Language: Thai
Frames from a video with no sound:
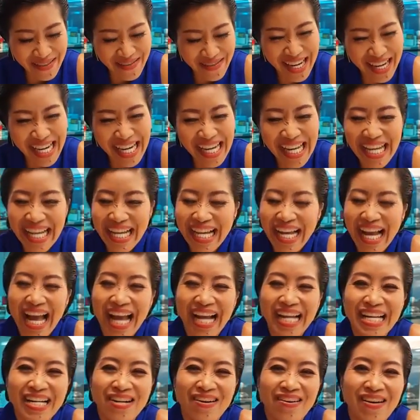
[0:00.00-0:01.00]
วันนี้แข
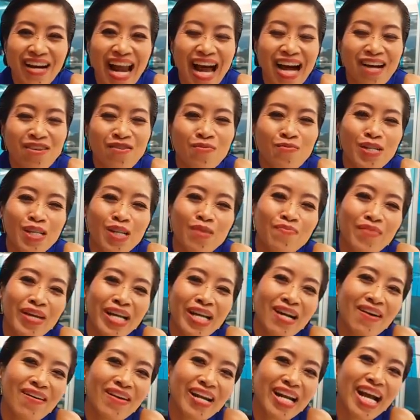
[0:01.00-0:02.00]
กขอลาคุณผู้ชมไป
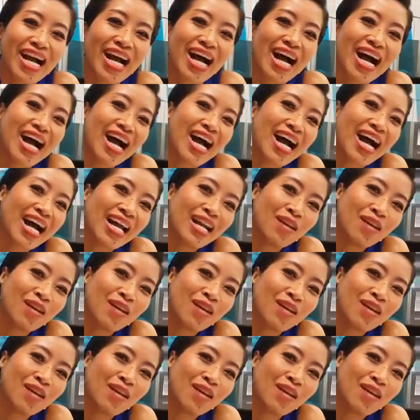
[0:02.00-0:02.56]
ก่อนนะคะ